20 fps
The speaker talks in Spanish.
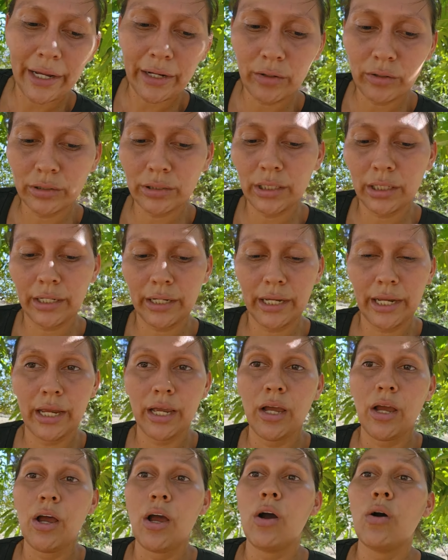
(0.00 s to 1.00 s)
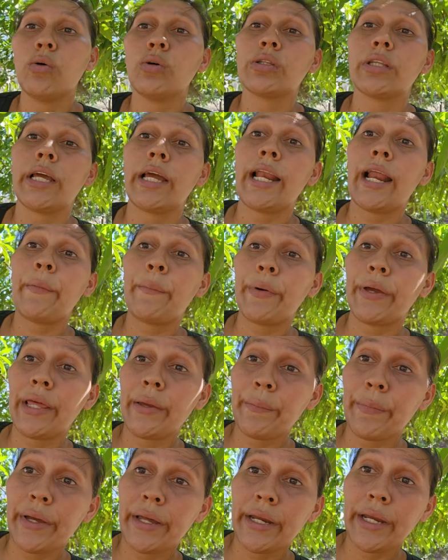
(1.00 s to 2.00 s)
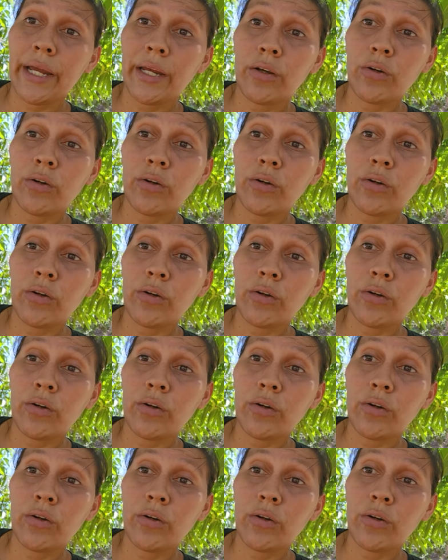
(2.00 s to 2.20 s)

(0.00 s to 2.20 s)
hay cosas que ustedes las pueden ver y hay